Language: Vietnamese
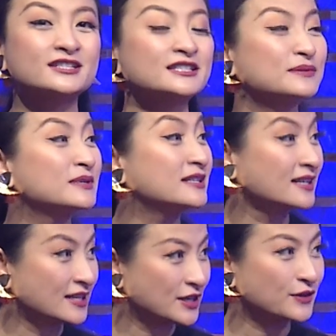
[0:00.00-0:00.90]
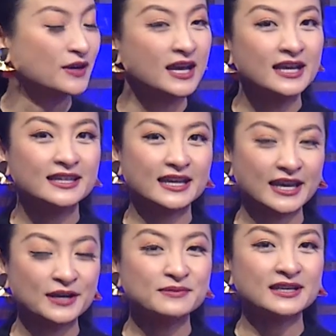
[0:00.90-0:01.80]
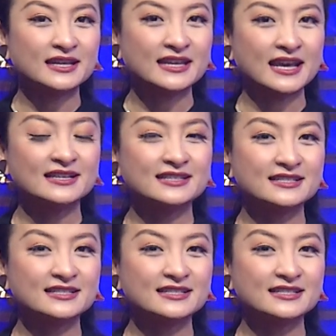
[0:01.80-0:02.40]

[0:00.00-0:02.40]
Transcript: chương trình mình rất là nhiều. Thì ngày hôm nay Thanh Nhã sẽ